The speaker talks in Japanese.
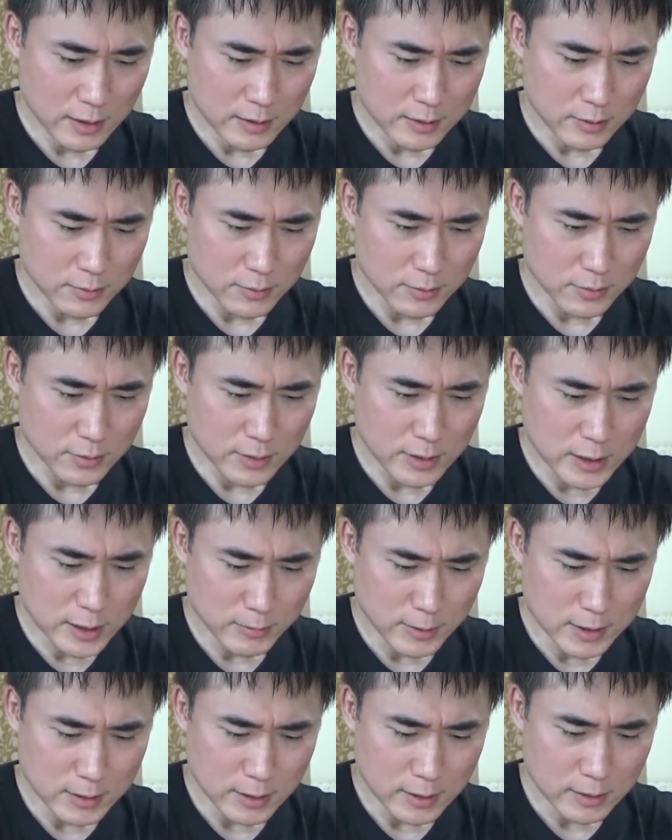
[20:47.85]
その
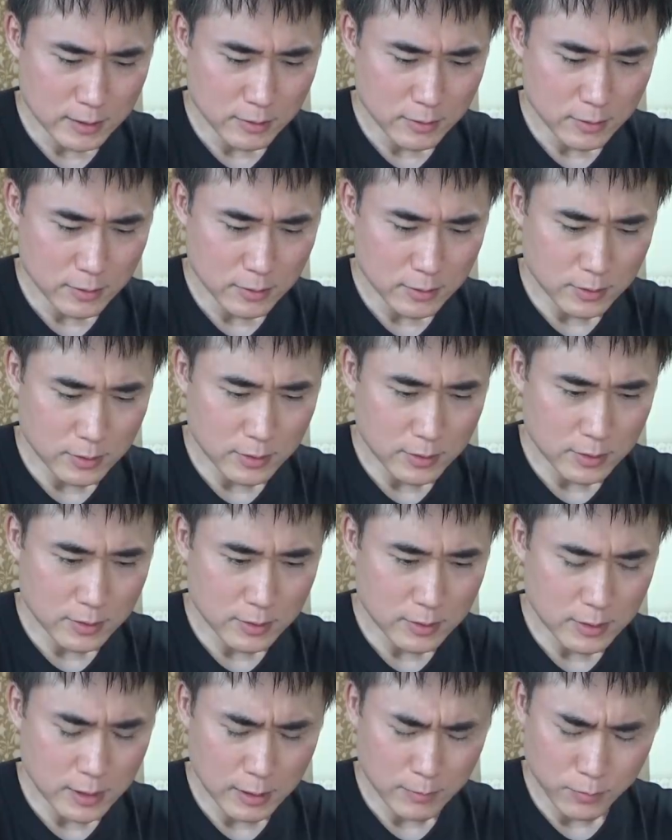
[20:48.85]
石破さんの
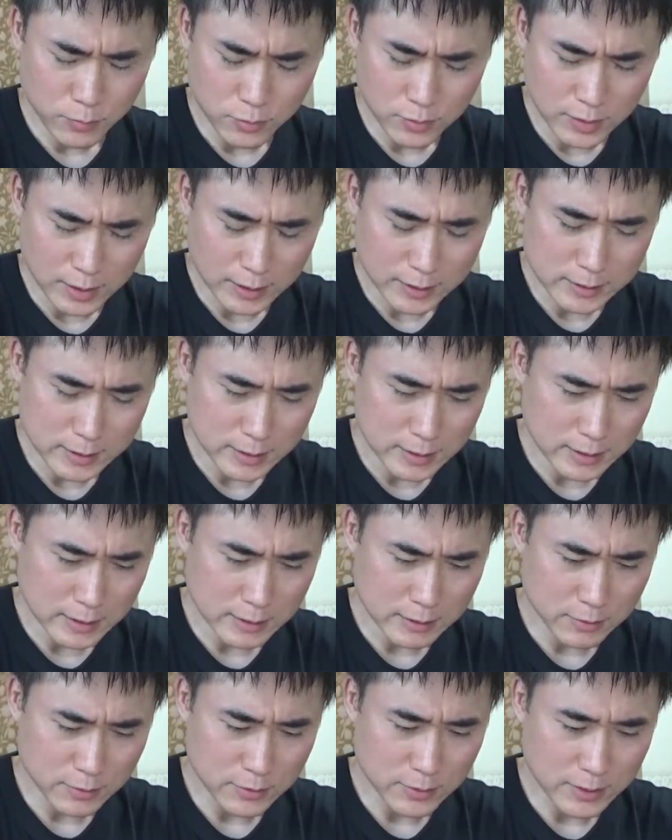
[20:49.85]
憲法改
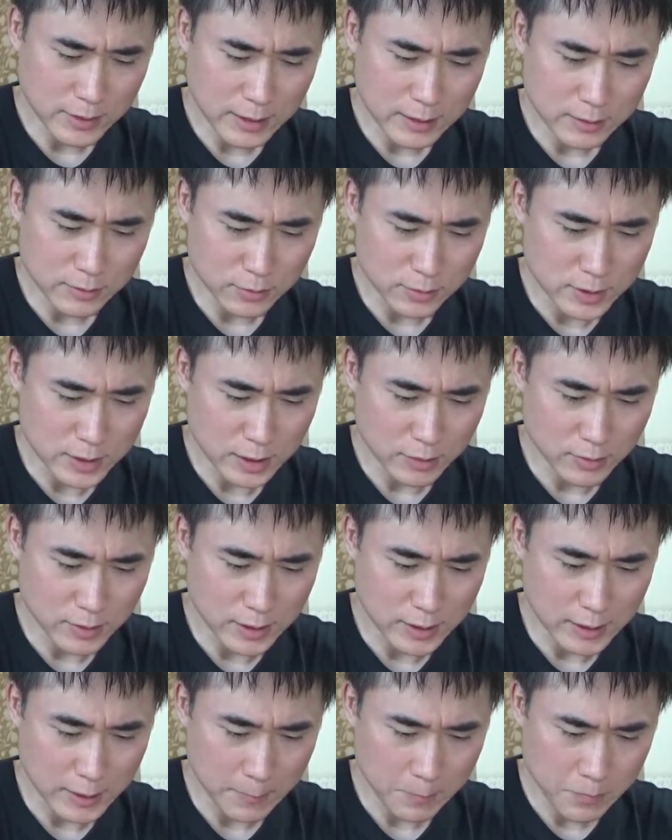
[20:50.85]
正の案として
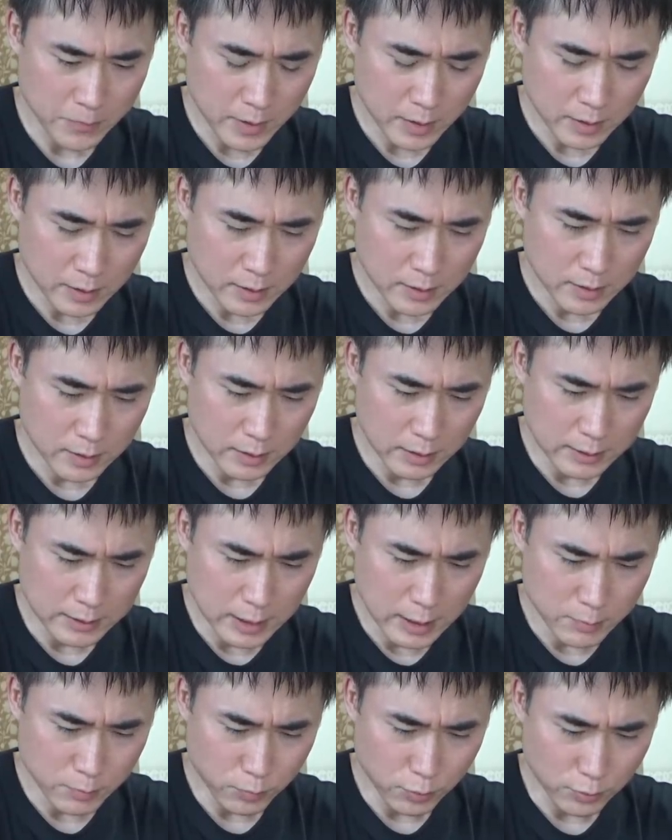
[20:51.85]
は、えー、
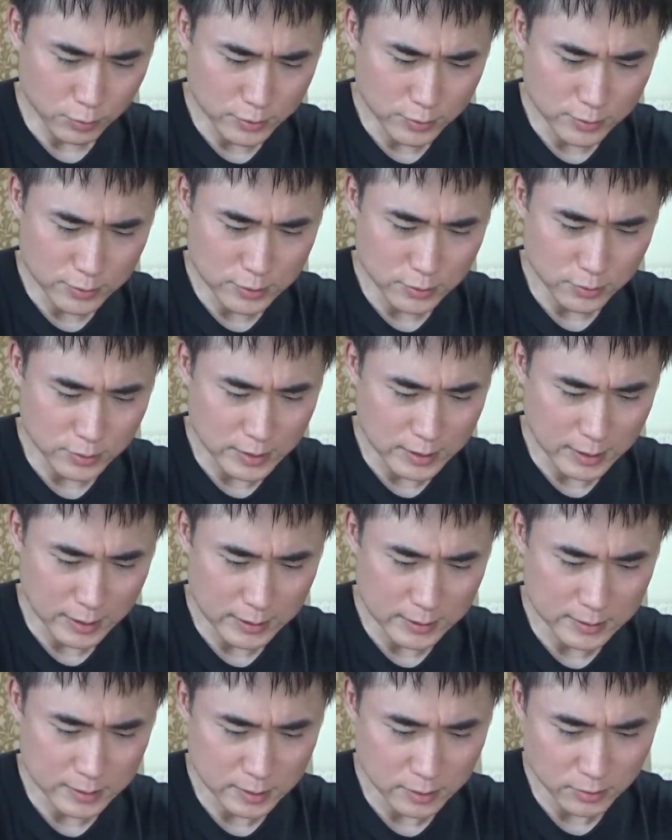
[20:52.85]
憲法9条に
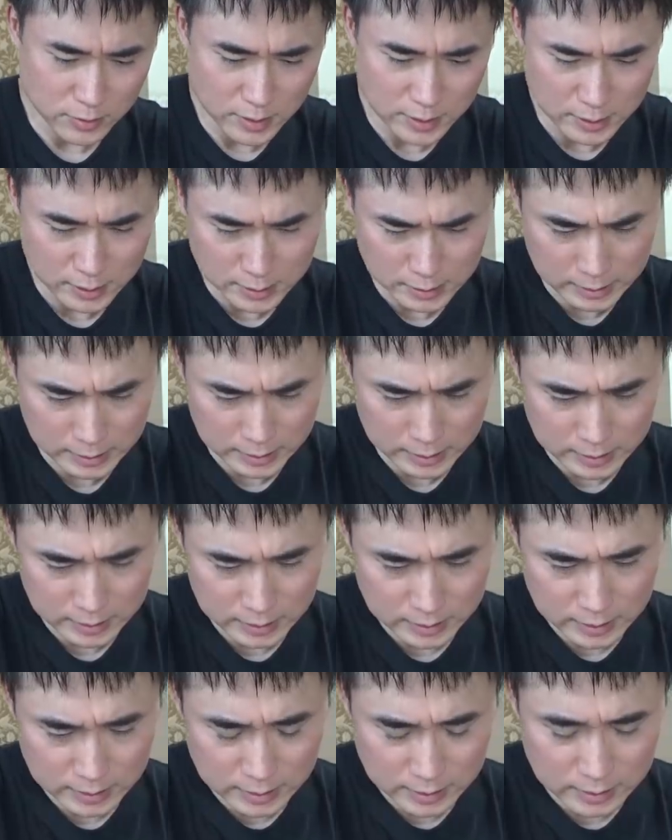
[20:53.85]
関しては、
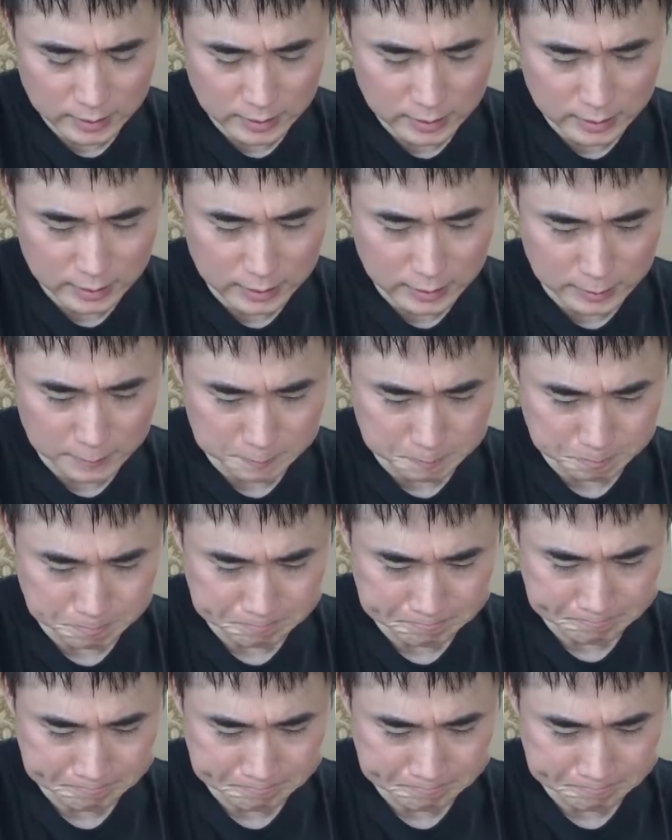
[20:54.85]
えー、